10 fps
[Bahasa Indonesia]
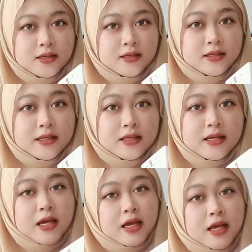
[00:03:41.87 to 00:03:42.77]
Uh,
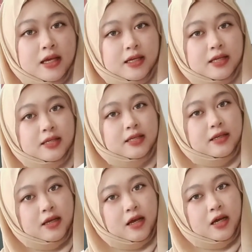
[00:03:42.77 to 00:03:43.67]
eh,
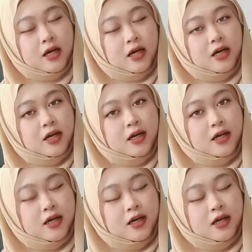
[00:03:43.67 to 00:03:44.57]

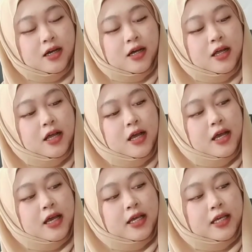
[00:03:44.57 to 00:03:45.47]
kita ada buat
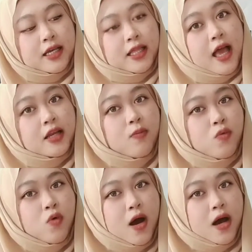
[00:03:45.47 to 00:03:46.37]
hui
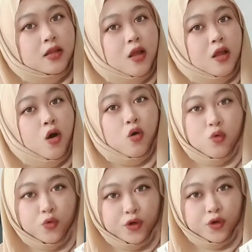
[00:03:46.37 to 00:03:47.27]
dan
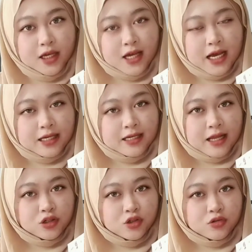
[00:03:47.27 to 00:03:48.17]
juga
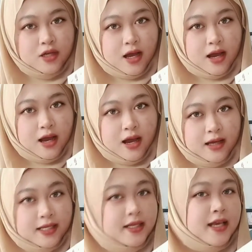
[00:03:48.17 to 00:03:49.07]
cash. Oke, okay,
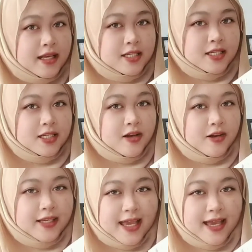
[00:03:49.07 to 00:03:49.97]
guys.
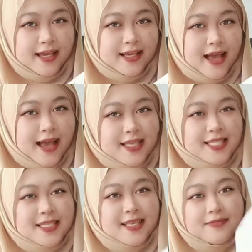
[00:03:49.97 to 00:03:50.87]
Ini adalah
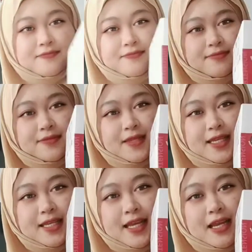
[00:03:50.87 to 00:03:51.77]
produk
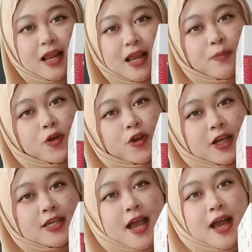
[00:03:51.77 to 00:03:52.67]
yang
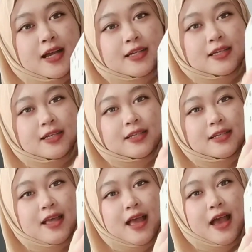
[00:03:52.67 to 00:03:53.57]
recommended
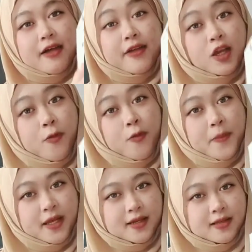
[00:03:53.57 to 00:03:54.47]
terbaik
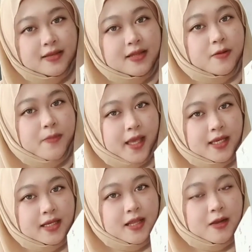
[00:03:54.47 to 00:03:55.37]
daripada
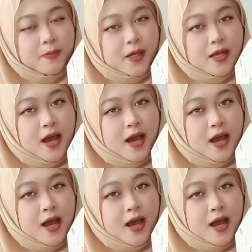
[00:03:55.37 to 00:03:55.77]
Amway.